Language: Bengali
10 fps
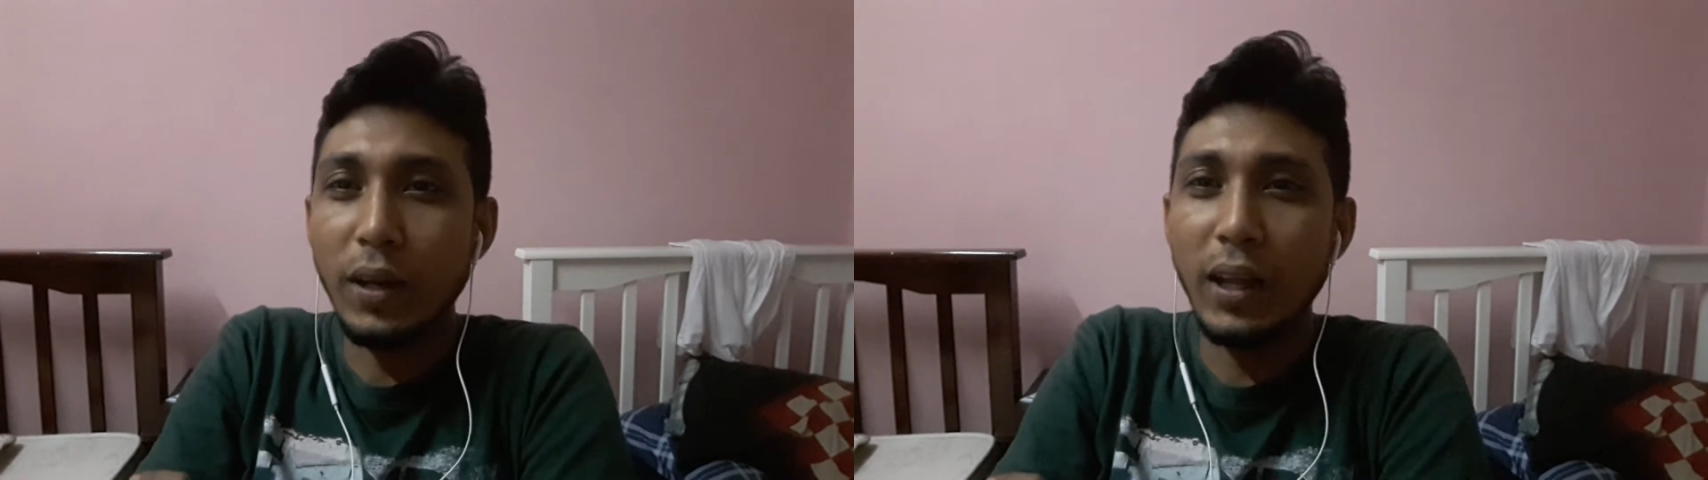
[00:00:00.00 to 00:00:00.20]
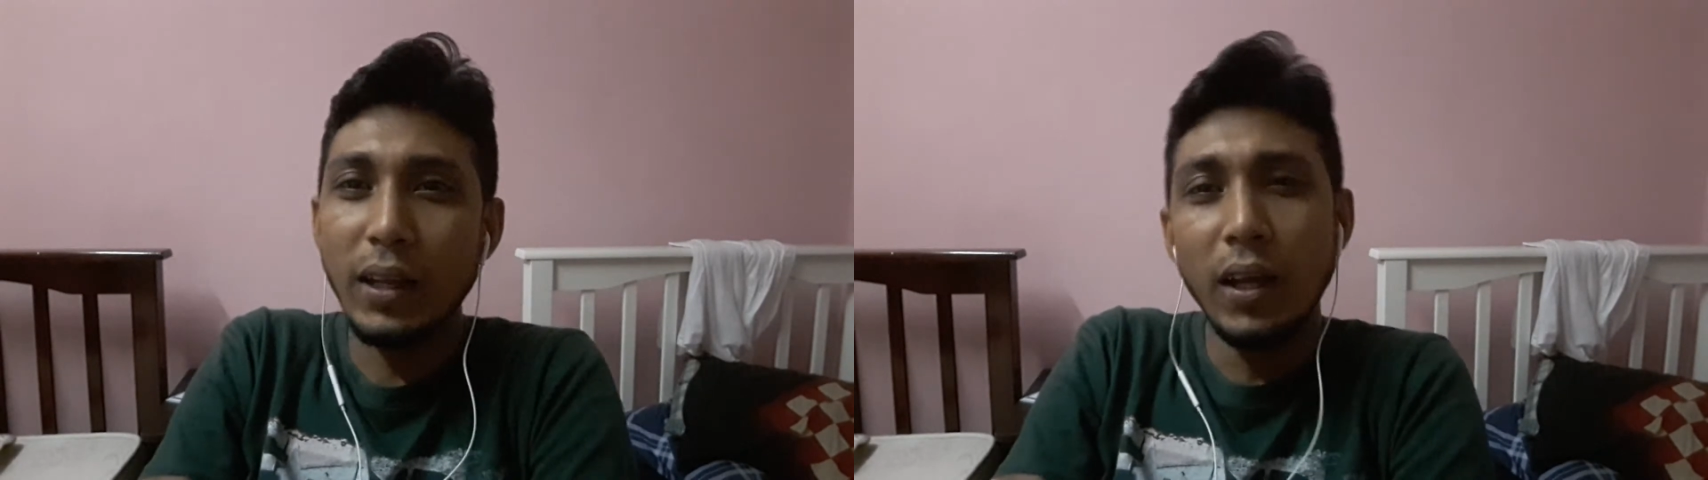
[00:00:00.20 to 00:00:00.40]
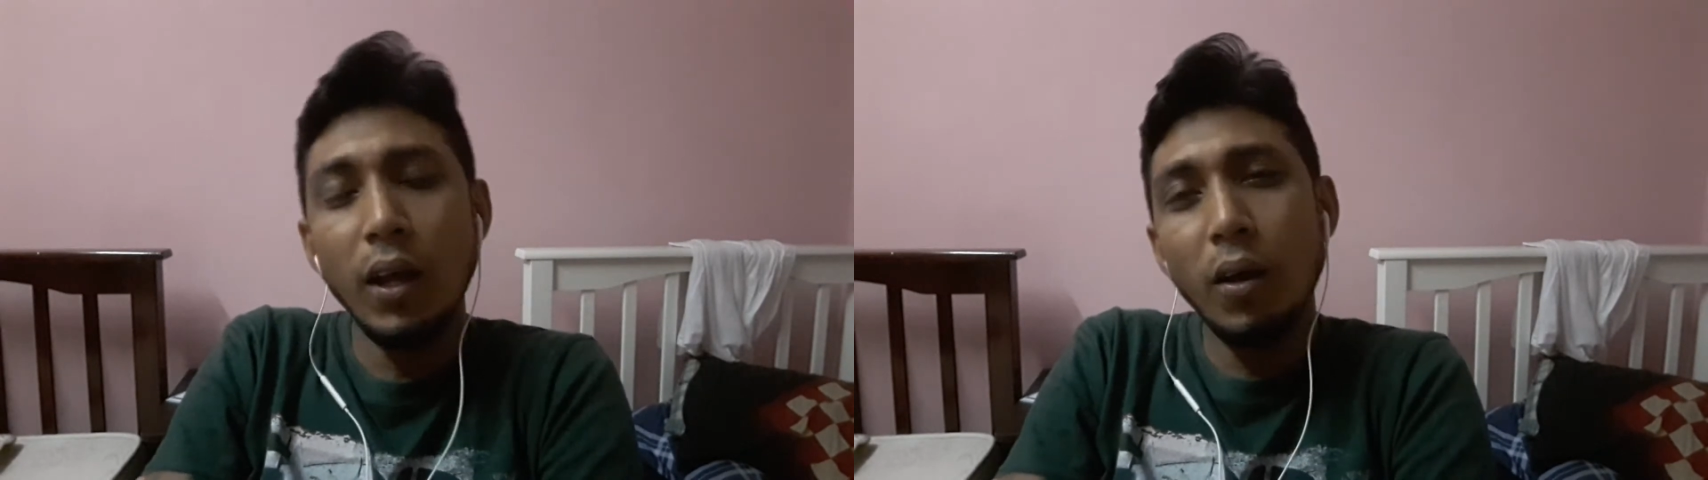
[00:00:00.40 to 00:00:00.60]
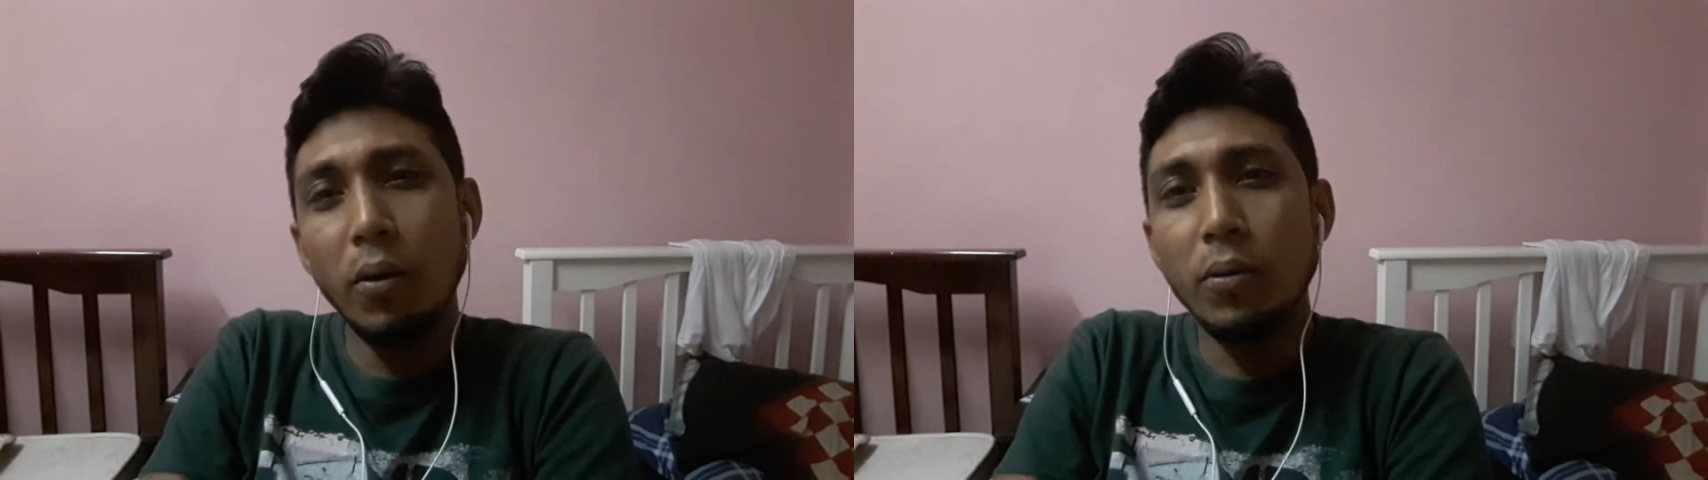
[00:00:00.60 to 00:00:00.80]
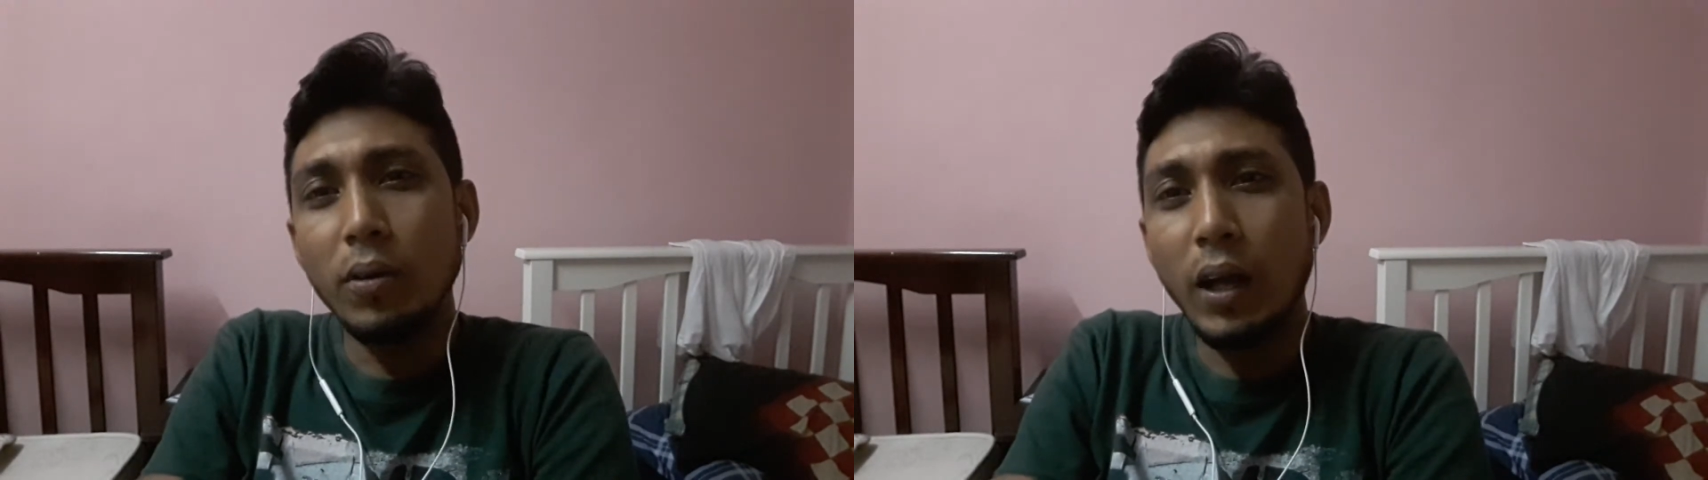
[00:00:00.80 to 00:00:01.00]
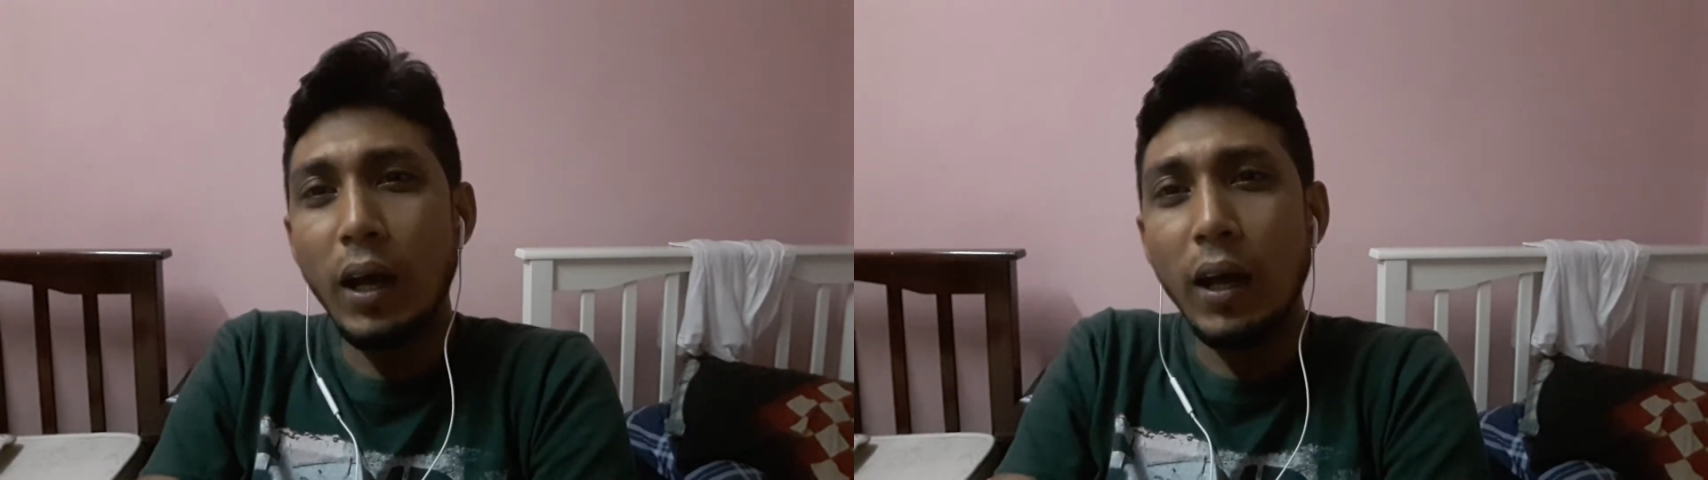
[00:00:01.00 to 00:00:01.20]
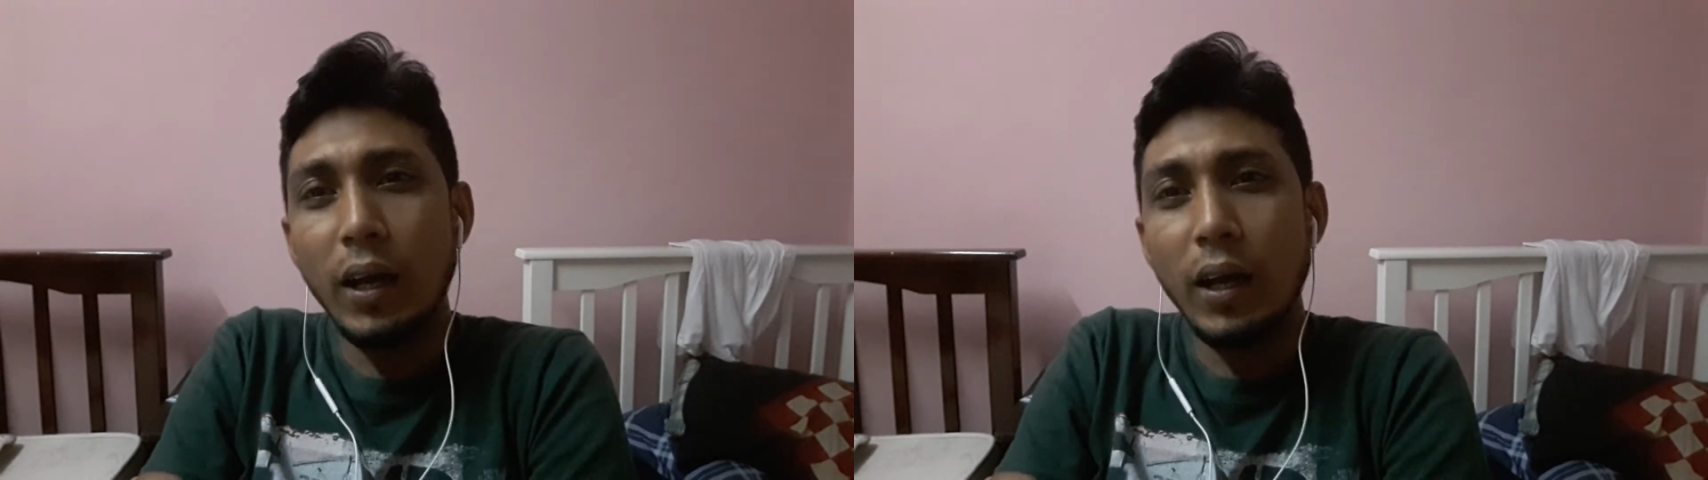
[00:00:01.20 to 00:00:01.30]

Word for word: নাই ওরা